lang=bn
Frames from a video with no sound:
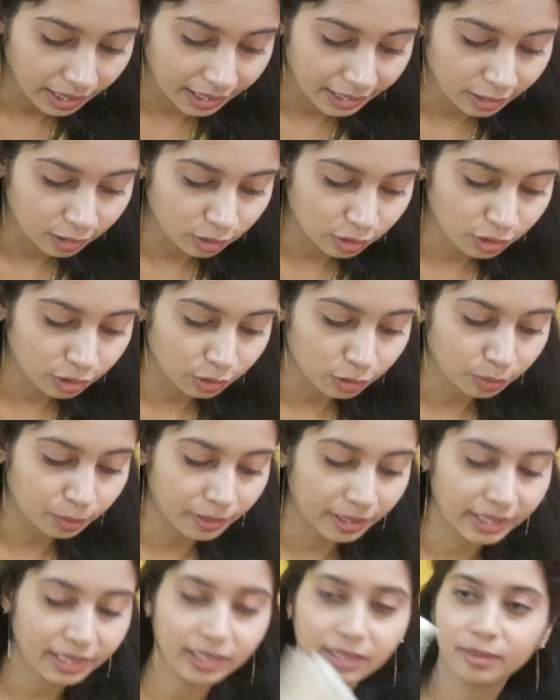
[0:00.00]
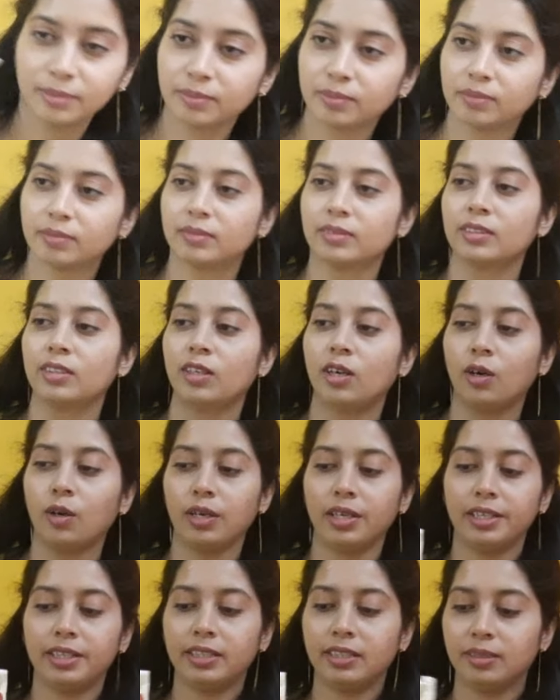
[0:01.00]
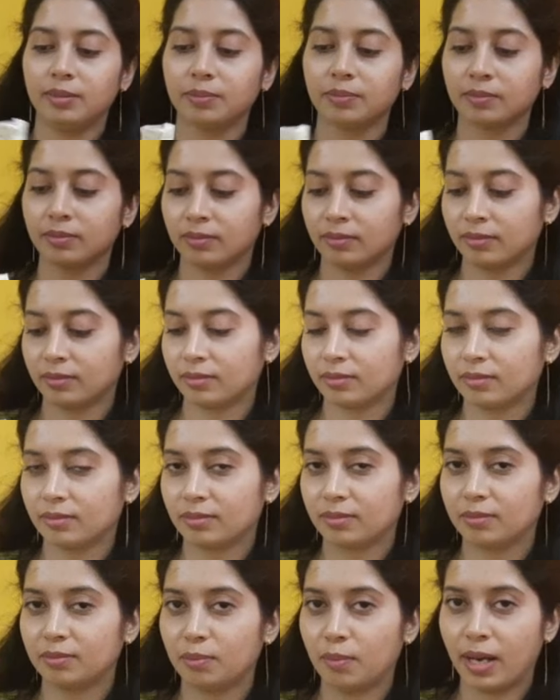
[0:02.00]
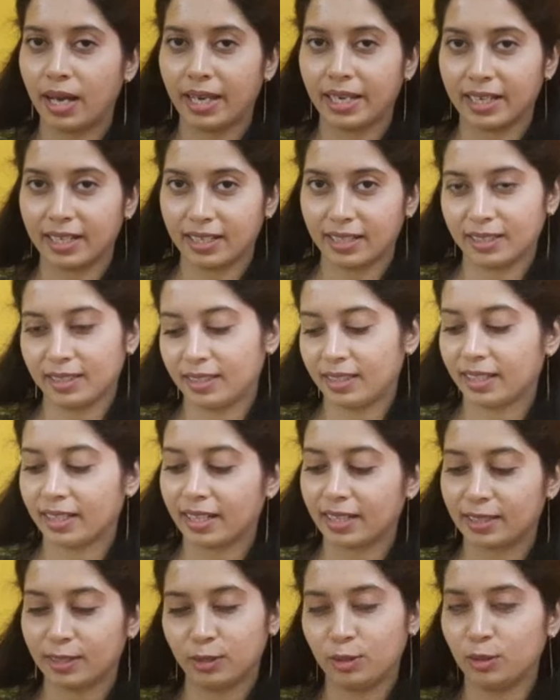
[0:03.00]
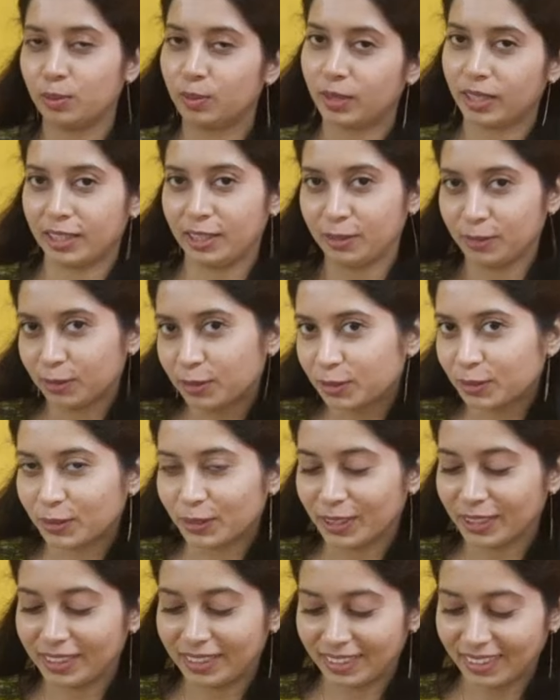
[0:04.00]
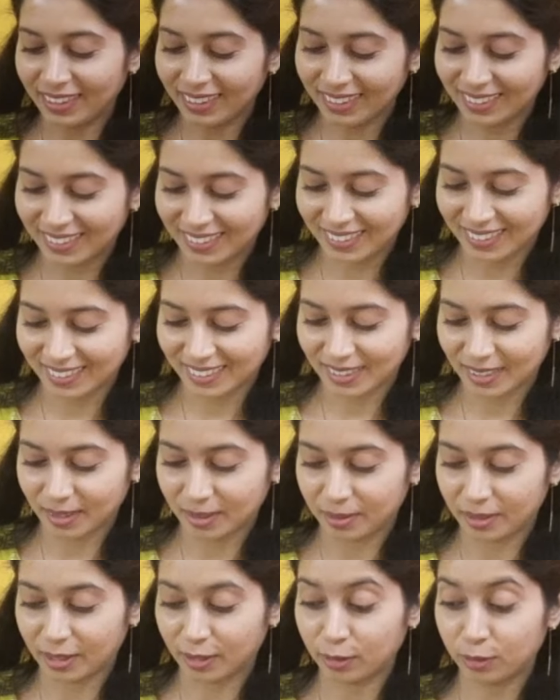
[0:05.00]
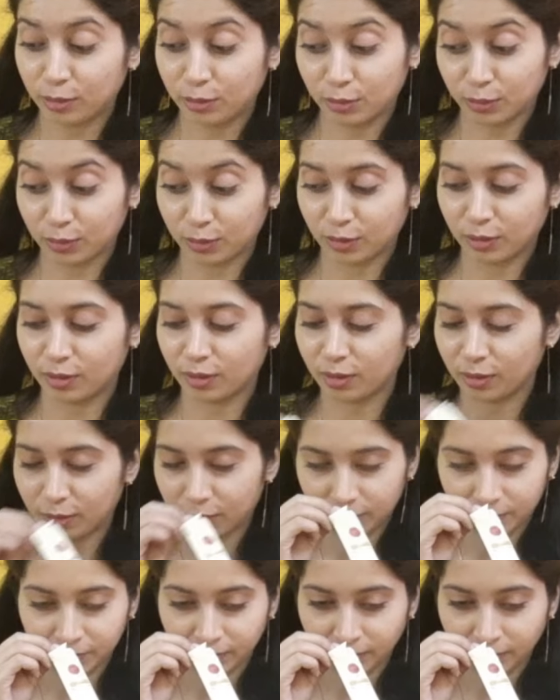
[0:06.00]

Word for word: এই হচ্ছে ধূপকাঠি অলরেডি মা এখান থেকে একটা ধূপকাঠি ইউজ করেছে এটা খুব সুন্দর গন্ধ